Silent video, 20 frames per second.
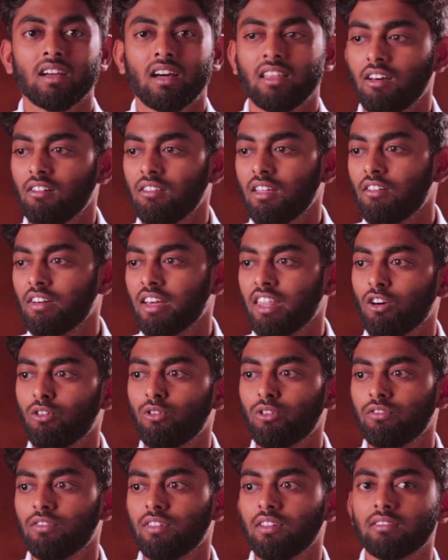அதாவது அவங்க
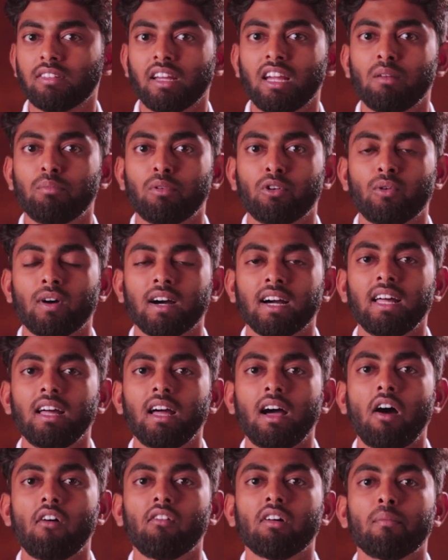ஏதாவது ஒரு செயல் பண்ணுவாங்க
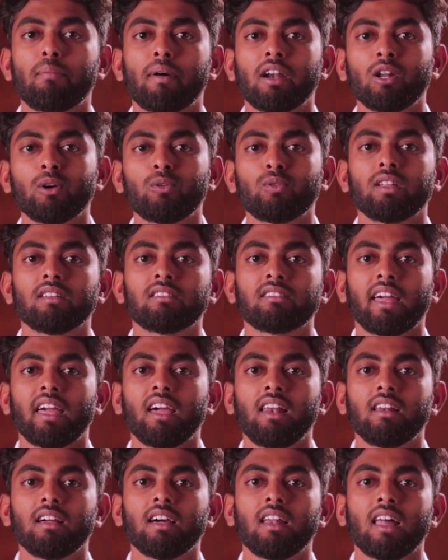அவங்க பண்ணக்கூடிய
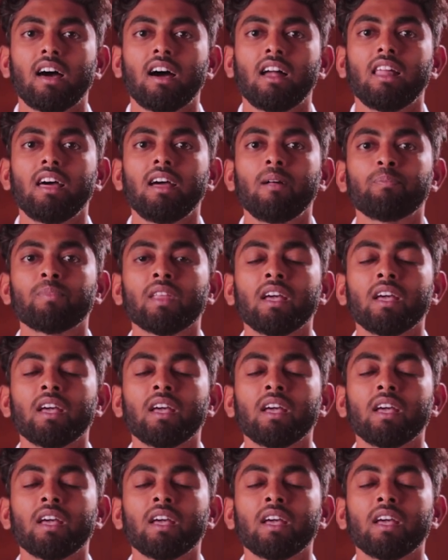செயல்களால்